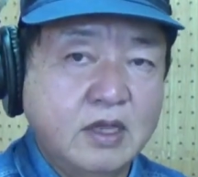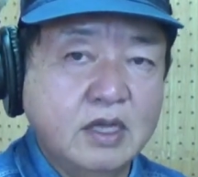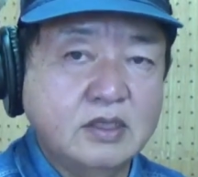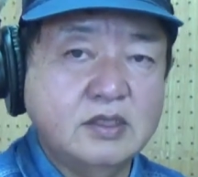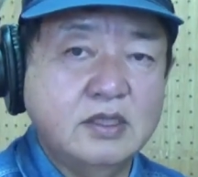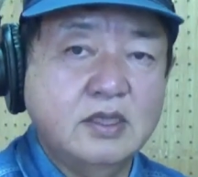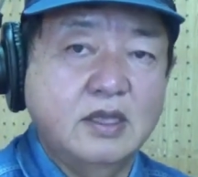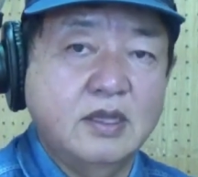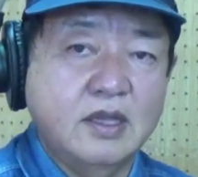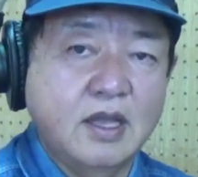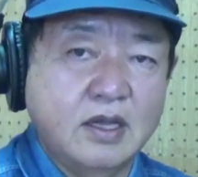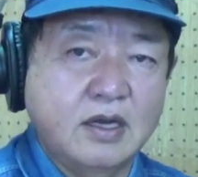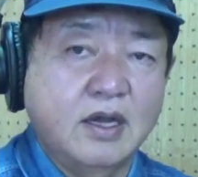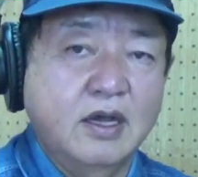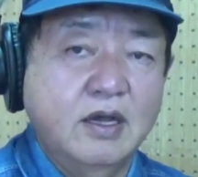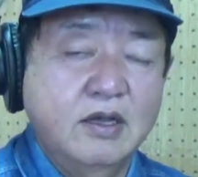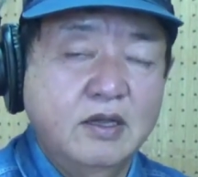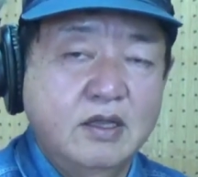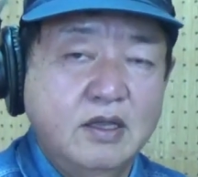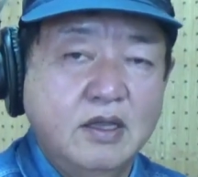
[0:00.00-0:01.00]
なぜな
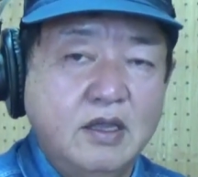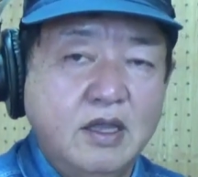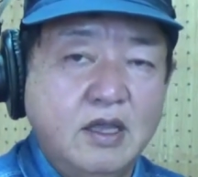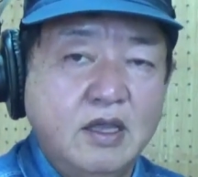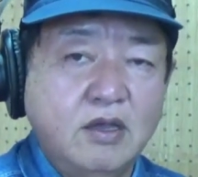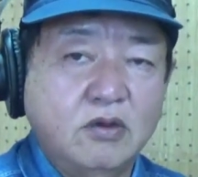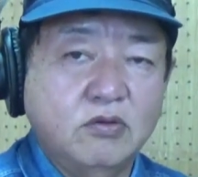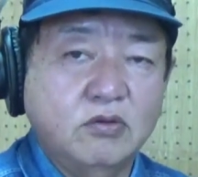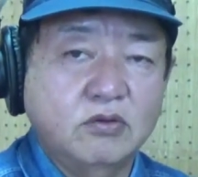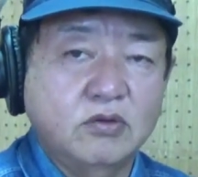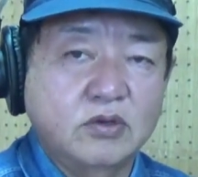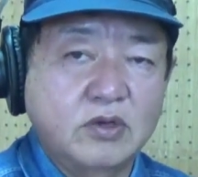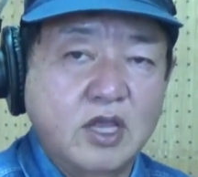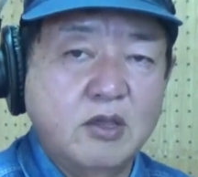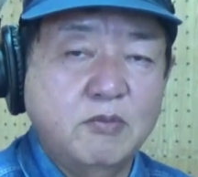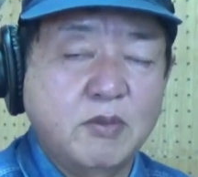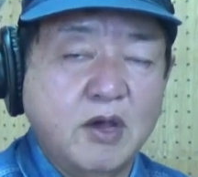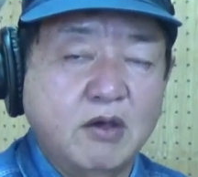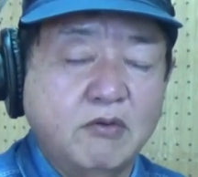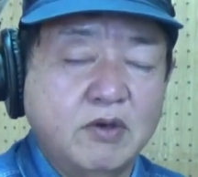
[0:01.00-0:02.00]
ら、えー、このね、
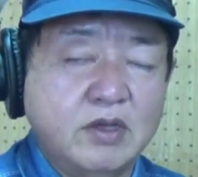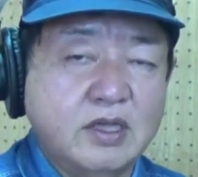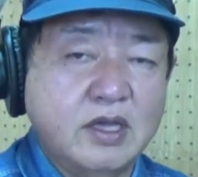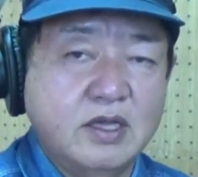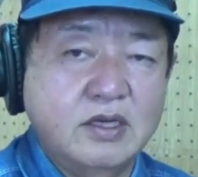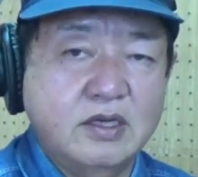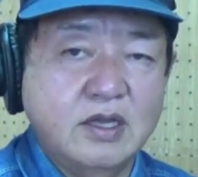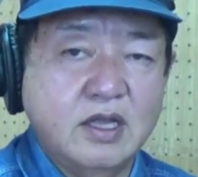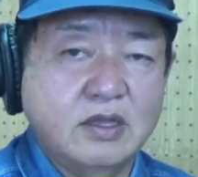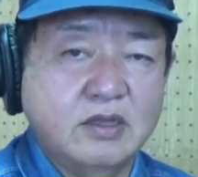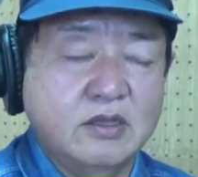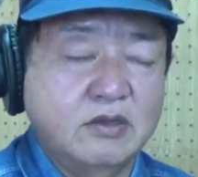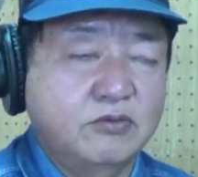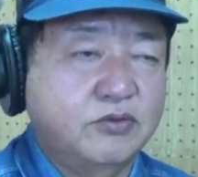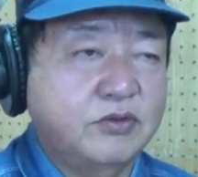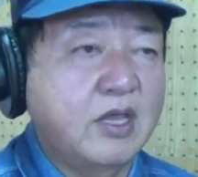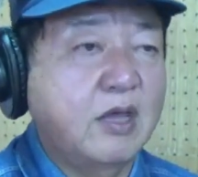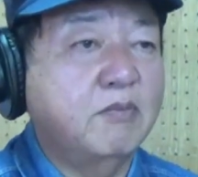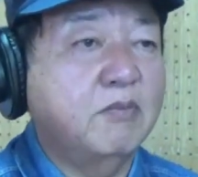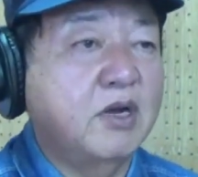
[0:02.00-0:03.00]
今話題になってる
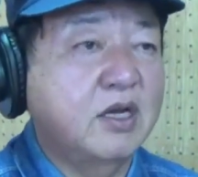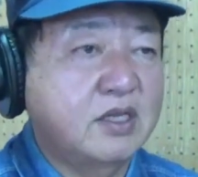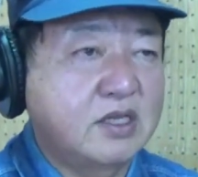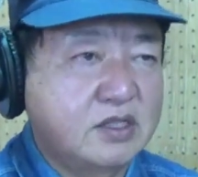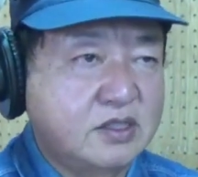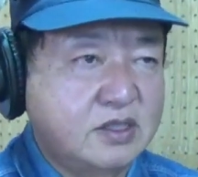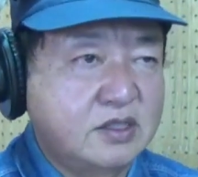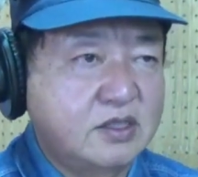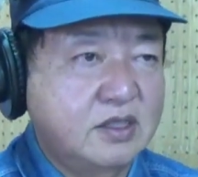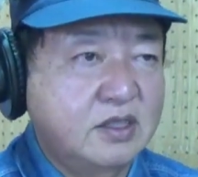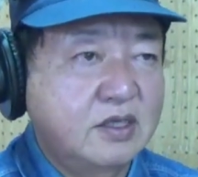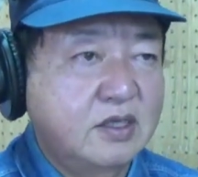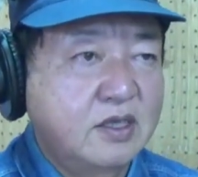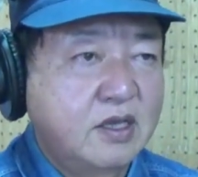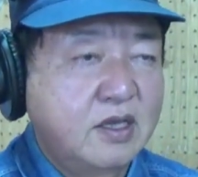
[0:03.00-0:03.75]
普天間基地、